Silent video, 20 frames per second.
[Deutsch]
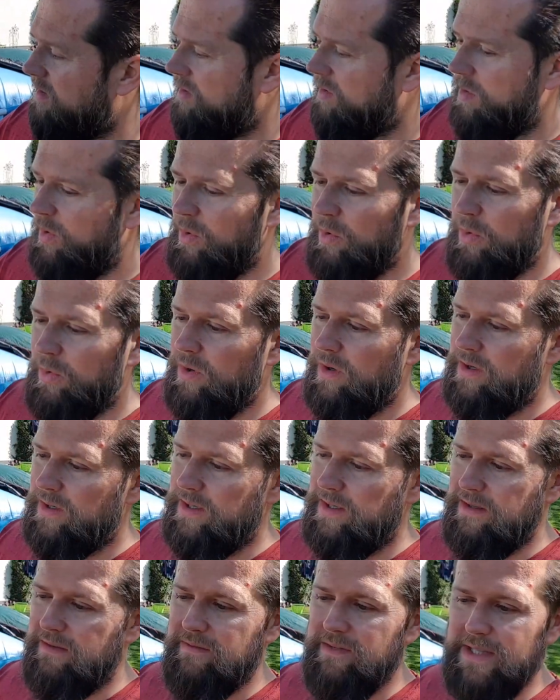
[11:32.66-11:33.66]
noch höher
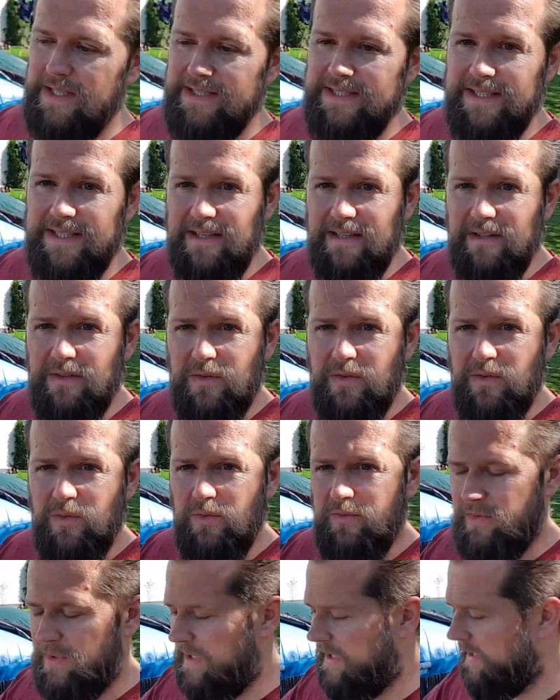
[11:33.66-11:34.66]
gehen, weil das ja dann nur
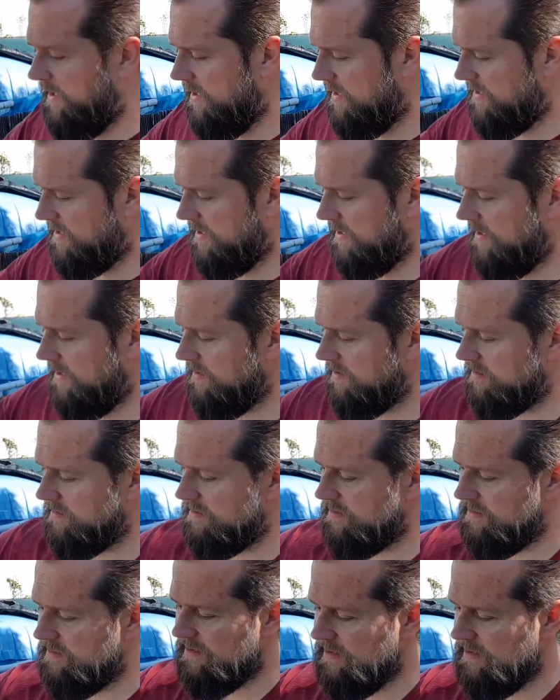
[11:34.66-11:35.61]
von einer Seite